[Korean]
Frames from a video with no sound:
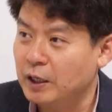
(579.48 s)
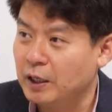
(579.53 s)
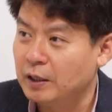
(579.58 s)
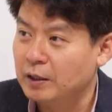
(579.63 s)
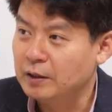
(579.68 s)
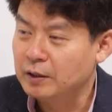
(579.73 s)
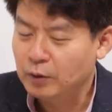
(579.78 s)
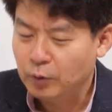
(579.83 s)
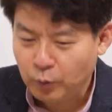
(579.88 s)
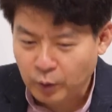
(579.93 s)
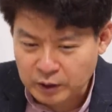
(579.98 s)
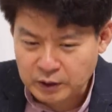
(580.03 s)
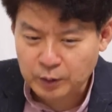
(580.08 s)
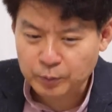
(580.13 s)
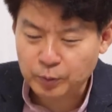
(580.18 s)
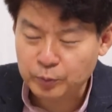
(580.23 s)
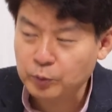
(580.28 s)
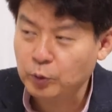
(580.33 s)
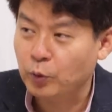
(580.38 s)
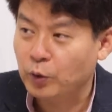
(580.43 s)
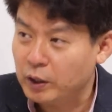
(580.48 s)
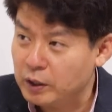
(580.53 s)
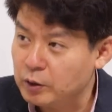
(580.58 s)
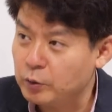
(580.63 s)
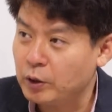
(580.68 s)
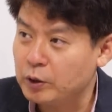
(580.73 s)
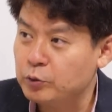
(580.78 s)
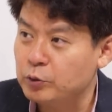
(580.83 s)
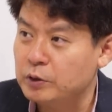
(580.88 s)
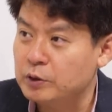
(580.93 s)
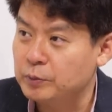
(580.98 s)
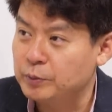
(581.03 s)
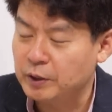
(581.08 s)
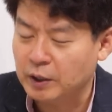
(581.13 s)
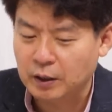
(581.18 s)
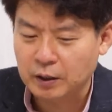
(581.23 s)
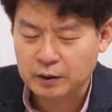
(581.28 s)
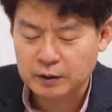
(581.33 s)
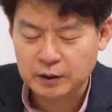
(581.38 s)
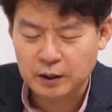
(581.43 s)
네. 화장품도 온라인으로 할 수
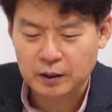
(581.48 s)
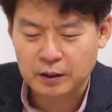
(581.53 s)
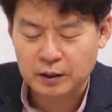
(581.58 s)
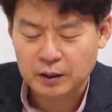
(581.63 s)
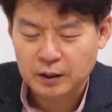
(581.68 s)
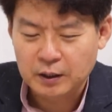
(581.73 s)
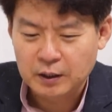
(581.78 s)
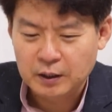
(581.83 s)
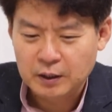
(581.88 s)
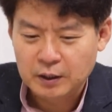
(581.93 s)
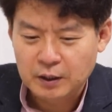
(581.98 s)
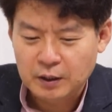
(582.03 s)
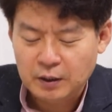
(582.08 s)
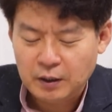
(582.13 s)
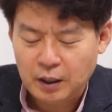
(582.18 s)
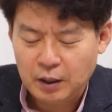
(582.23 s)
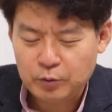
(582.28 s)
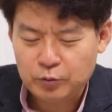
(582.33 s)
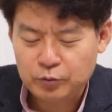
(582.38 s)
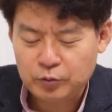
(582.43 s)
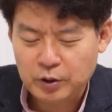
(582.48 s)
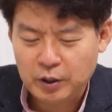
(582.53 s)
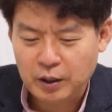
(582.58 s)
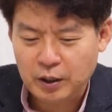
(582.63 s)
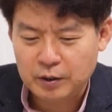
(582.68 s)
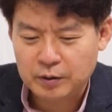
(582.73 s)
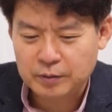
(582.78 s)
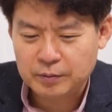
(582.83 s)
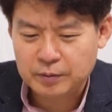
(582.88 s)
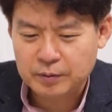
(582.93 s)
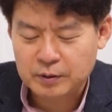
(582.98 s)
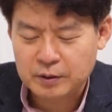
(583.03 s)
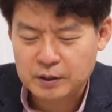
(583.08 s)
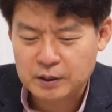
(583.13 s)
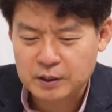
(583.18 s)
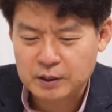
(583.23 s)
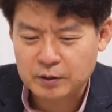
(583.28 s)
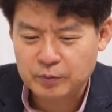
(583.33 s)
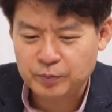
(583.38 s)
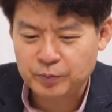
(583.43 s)
있습니다. 근데 한국의
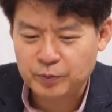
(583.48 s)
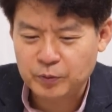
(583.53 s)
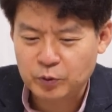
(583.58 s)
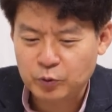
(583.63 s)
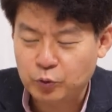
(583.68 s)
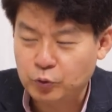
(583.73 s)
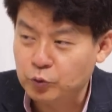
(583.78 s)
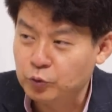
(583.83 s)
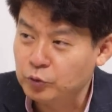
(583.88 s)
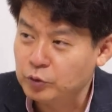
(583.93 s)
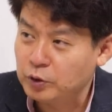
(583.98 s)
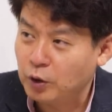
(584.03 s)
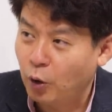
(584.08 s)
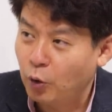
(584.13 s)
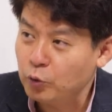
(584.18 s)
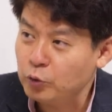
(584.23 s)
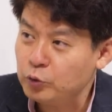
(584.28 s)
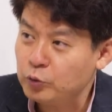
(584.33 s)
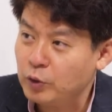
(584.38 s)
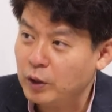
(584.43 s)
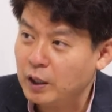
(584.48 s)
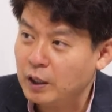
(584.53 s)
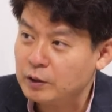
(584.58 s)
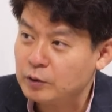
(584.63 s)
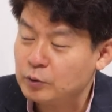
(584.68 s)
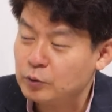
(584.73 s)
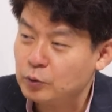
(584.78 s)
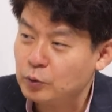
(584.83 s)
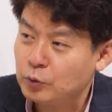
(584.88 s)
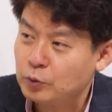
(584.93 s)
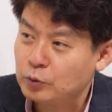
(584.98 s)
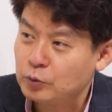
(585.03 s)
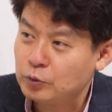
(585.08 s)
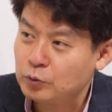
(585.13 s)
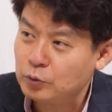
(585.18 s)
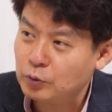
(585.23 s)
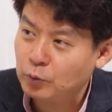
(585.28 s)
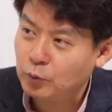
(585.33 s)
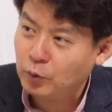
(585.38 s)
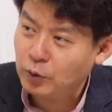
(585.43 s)
지금 유, 영유아
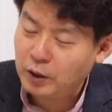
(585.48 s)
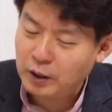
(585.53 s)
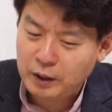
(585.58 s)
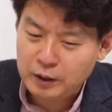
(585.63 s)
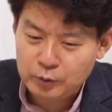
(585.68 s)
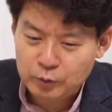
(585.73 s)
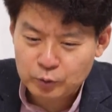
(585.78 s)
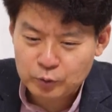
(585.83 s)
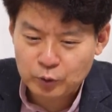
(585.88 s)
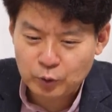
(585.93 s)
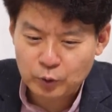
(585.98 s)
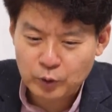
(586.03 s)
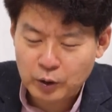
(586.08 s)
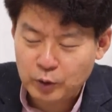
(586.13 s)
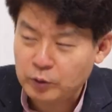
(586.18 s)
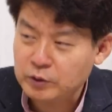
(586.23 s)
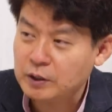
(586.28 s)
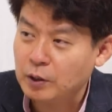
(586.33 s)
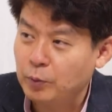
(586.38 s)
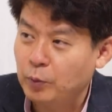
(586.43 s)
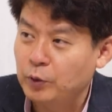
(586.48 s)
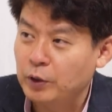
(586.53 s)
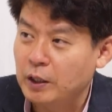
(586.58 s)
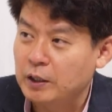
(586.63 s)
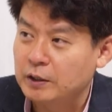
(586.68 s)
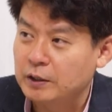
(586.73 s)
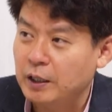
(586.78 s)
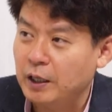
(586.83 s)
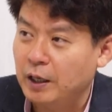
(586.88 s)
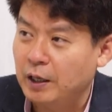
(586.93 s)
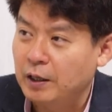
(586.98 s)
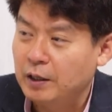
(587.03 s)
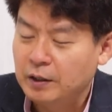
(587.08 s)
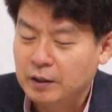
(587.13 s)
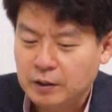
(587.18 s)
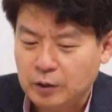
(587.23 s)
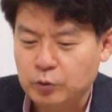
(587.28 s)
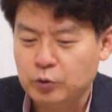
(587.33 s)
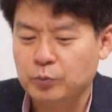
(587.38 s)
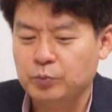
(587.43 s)
쪽도 온라인으로 들어오나 이건 잘 모르겠는데
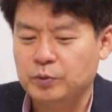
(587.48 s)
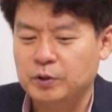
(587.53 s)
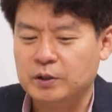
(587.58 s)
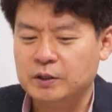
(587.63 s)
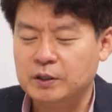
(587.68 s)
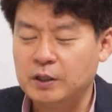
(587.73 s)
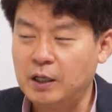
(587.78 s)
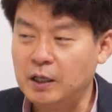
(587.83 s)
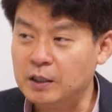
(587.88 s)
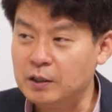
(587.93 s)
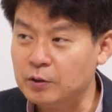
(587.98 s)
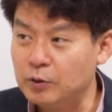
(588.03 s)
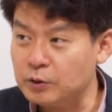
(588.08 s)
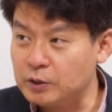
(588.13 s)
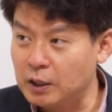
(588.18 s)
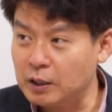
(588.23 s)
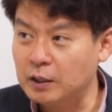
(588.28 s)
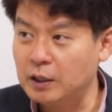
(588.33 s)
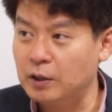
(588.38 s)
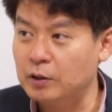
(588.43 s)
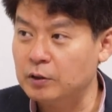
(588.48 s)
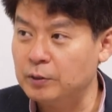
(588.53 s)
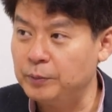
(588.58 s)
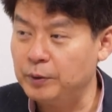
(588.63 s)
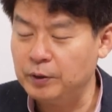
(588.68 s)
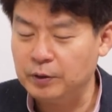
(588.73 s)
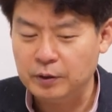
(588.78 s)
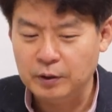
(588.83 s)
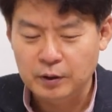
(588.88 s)
요즘 특색 있는 거 산다 그러면